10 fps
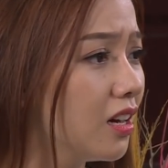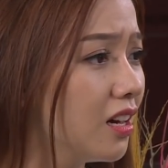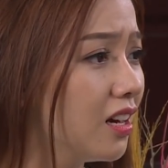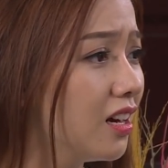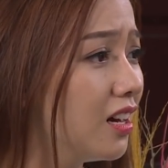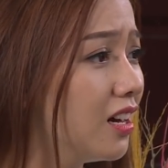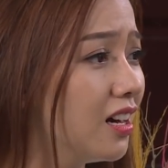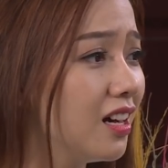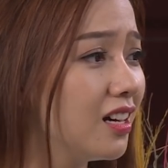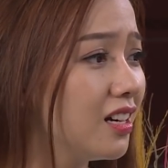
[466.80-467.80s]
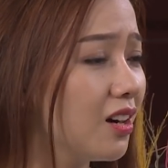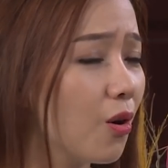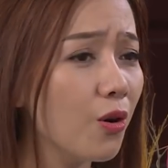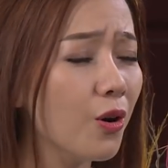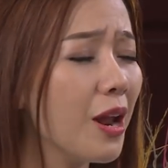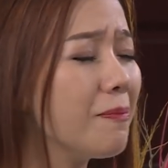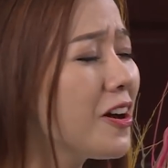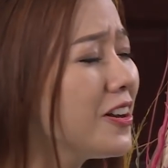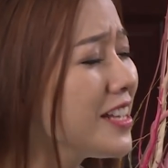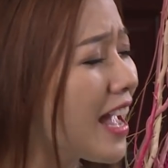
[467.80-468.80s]
mặc mẹ đi còn ở đám
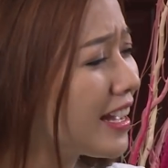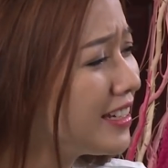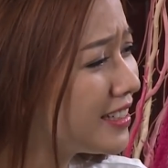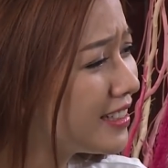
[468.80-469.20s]
cưới vậy